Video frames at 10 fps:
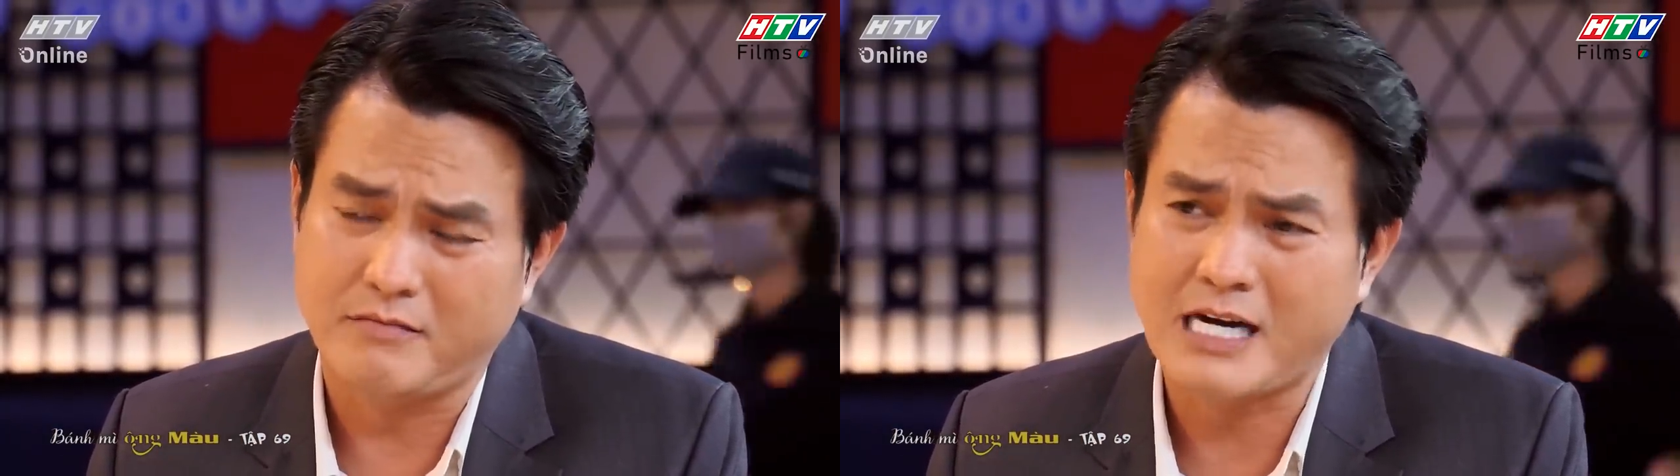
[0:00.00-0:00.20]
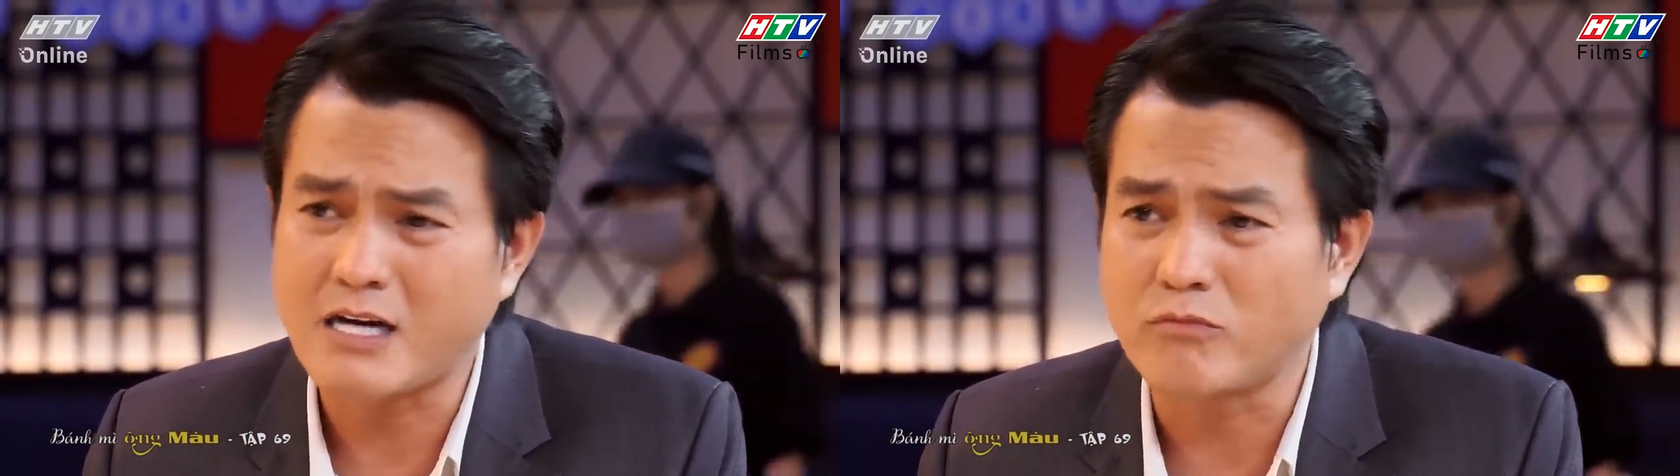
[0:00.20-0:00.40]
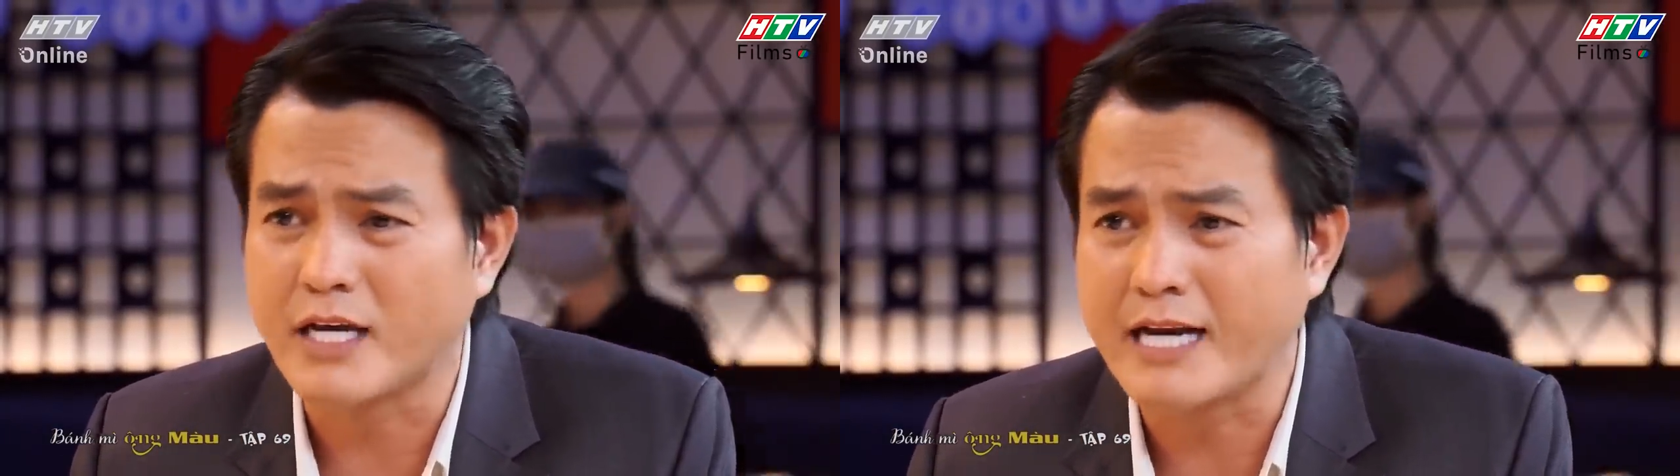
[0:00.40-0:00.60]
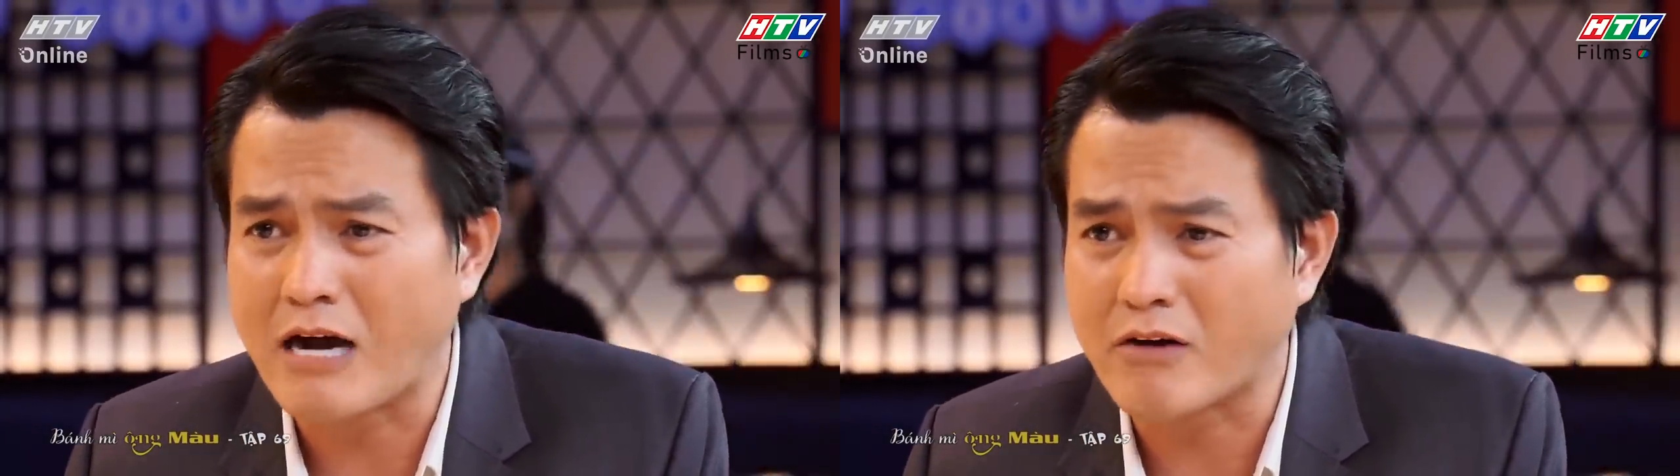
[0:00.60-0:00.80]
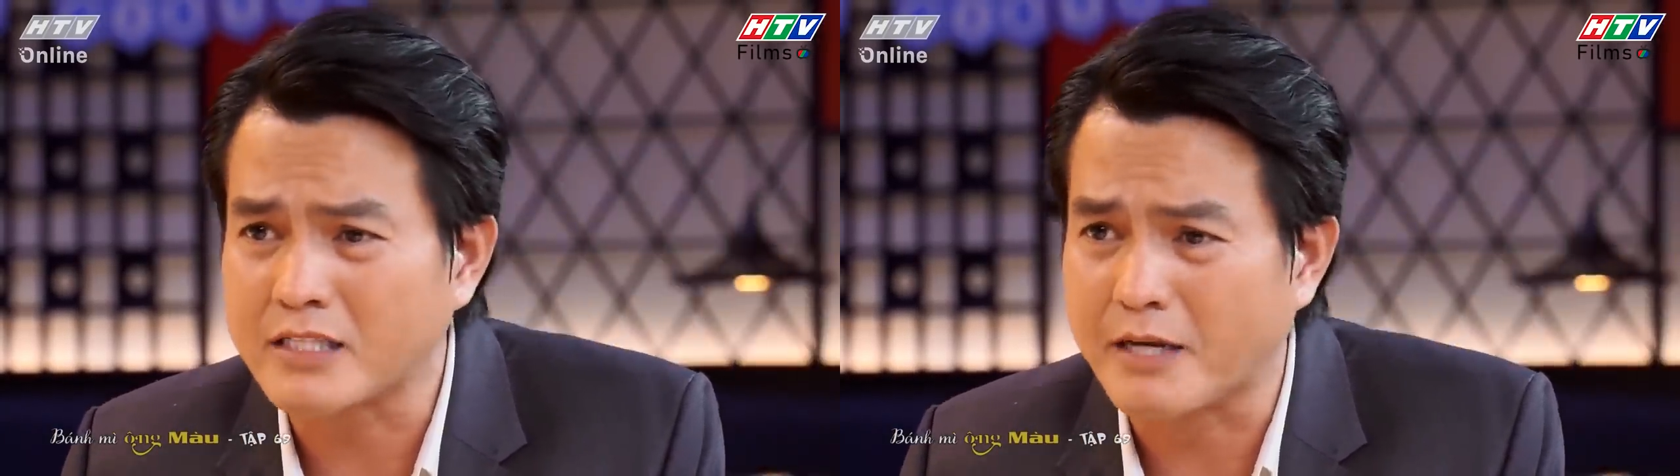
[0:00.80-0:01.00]
anh không thể
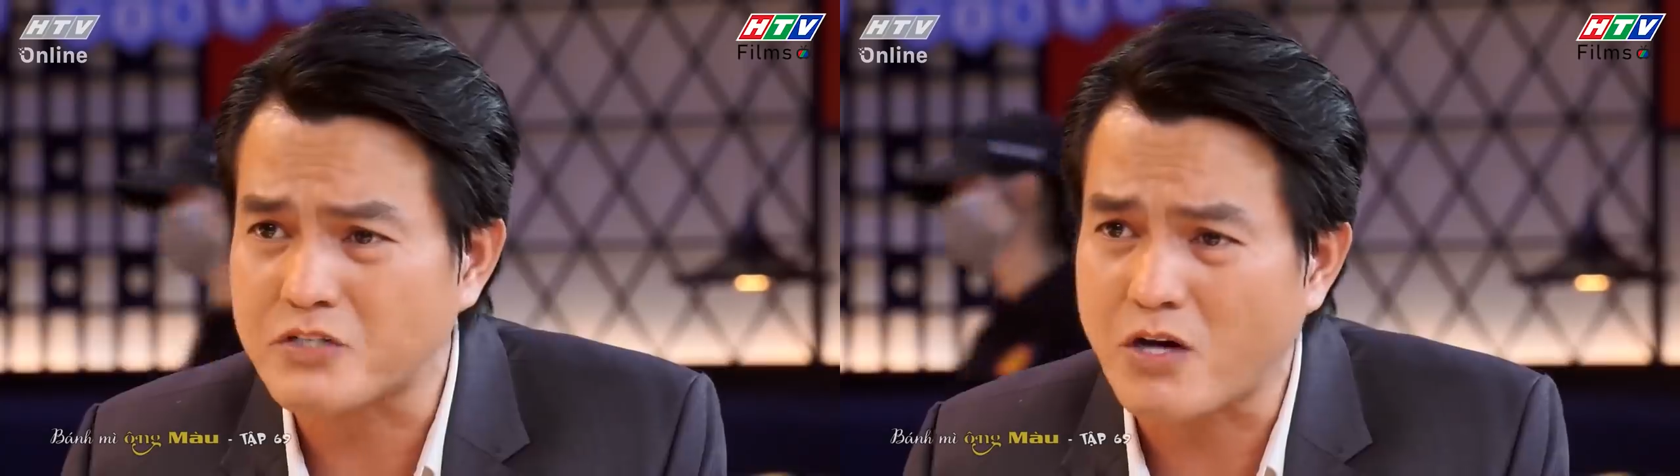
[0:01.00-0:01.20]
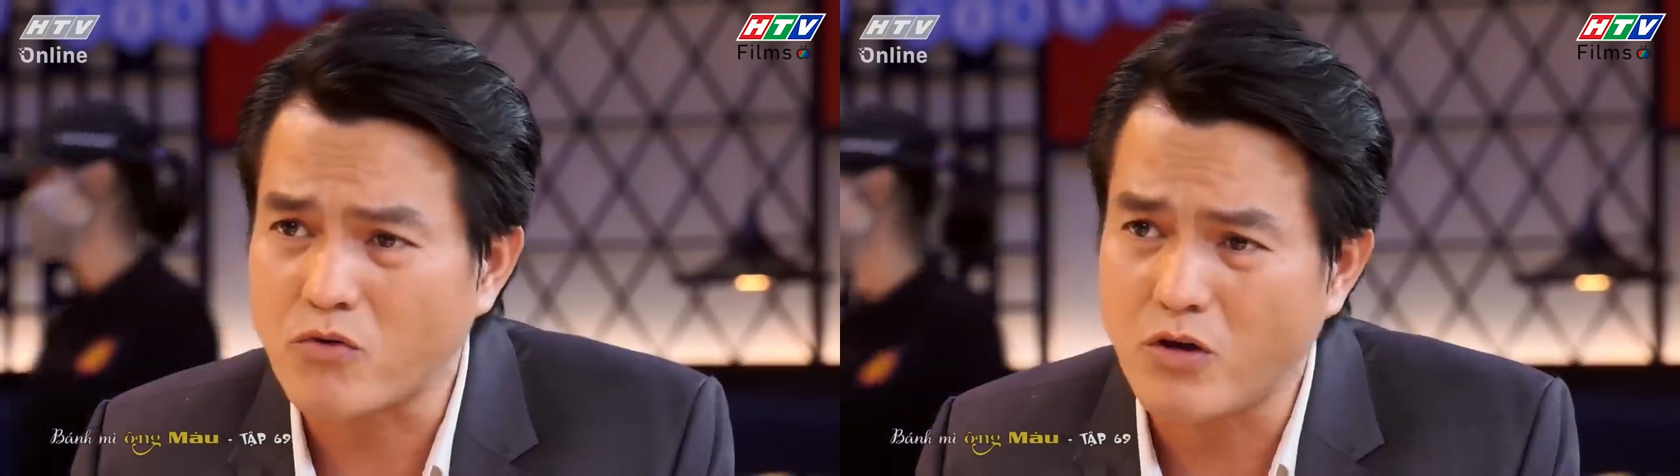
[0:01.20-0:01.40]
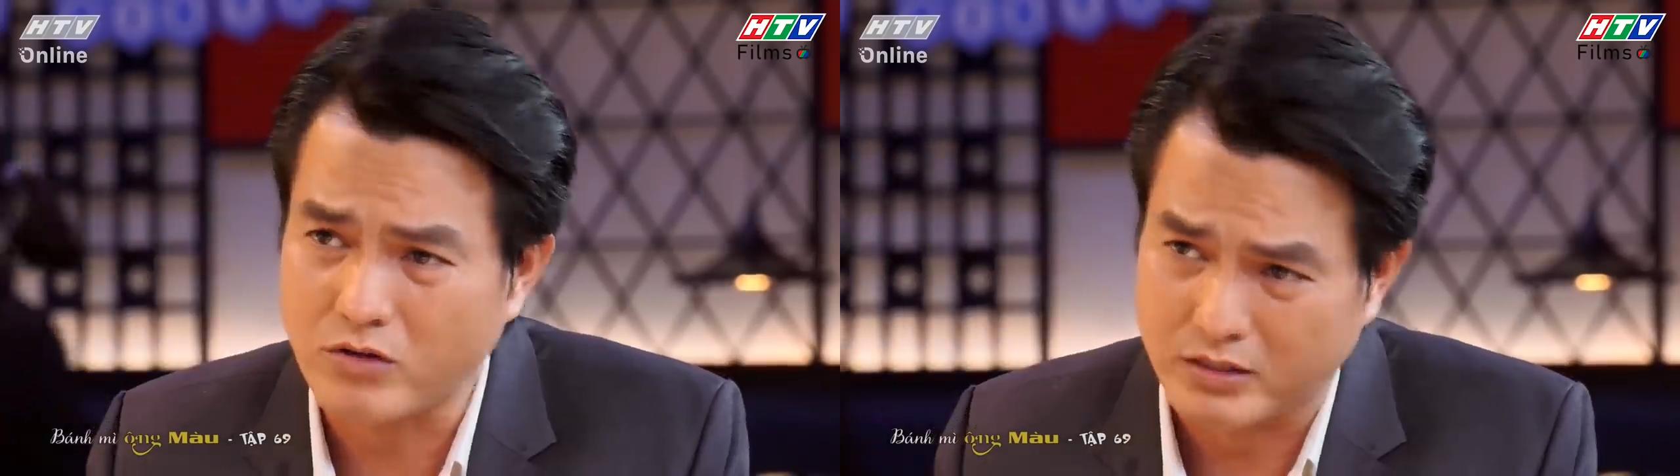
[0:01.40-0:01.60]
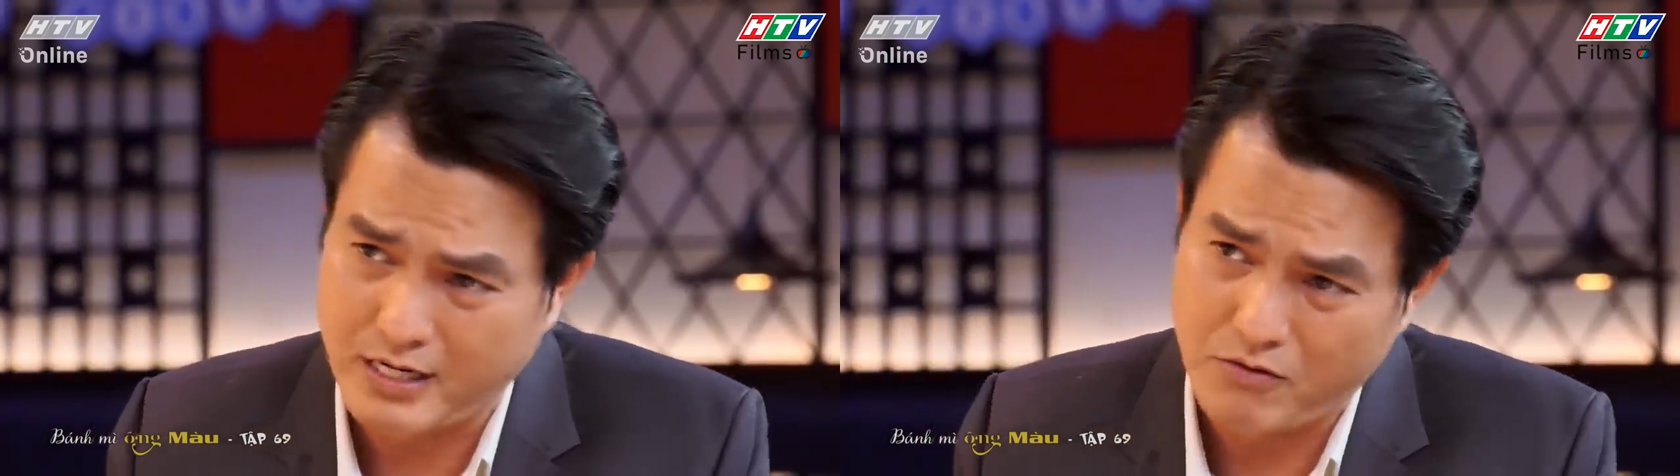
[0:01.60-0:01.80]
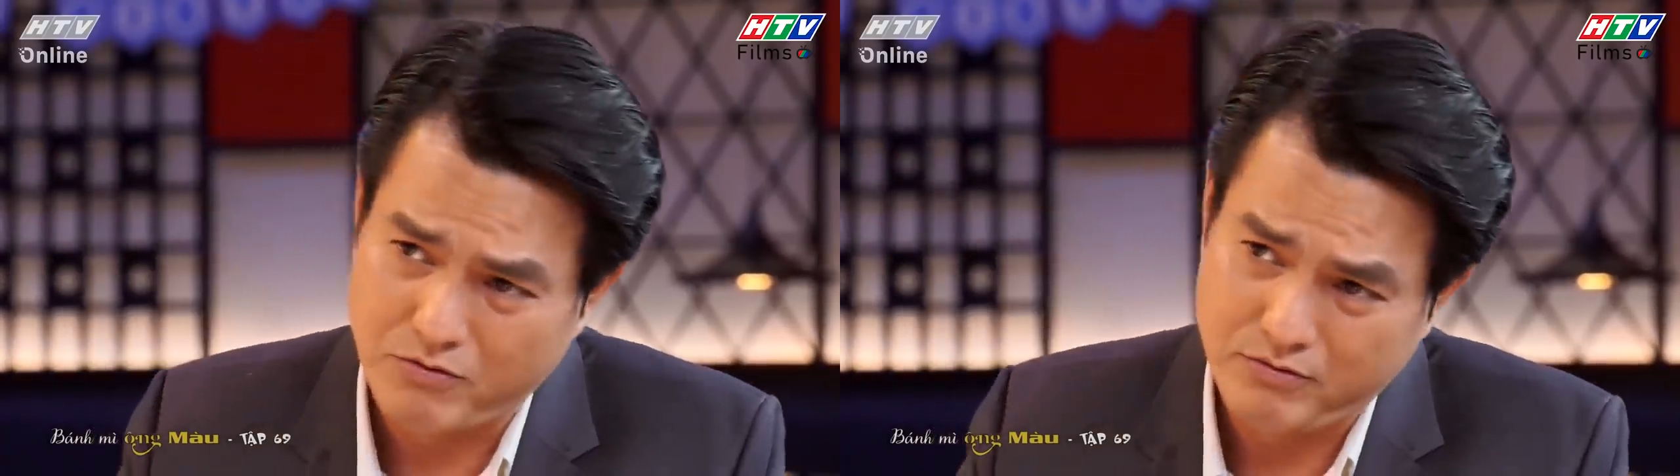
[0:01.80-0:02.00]
nào can thiệp sâu vô được đâu